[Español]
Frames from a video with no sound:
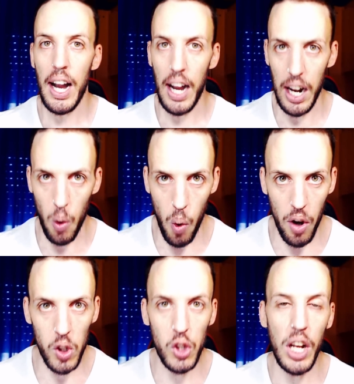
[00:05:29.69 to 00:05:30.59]
al
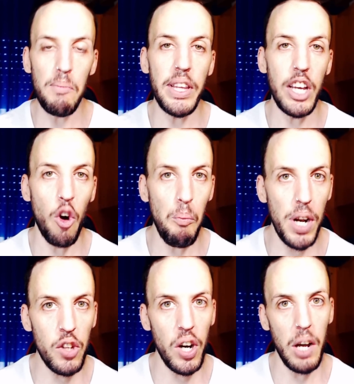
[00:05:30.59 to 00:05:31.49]
juego totalmente
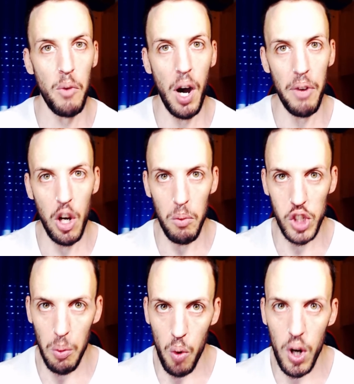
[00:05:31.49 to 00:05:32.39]
completo, que ahora vamos a ver cómo
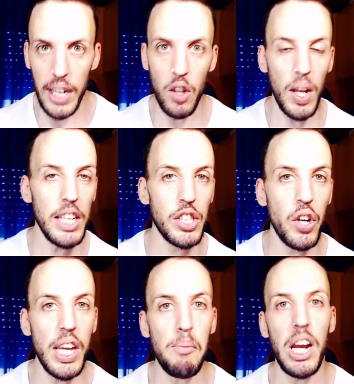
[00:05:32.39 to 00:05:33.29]
se busca y toda la
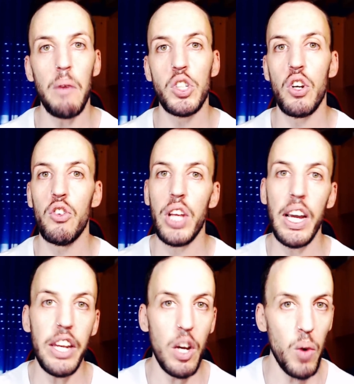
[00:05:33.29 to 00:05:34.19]
historia, para que vosotros no
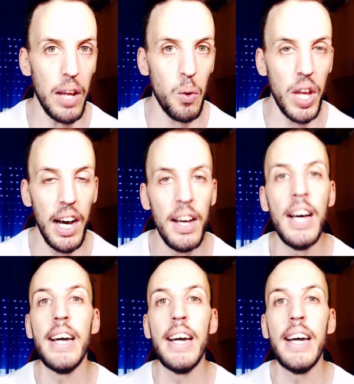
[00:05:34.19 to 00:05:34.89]
tengáis ninguna duda,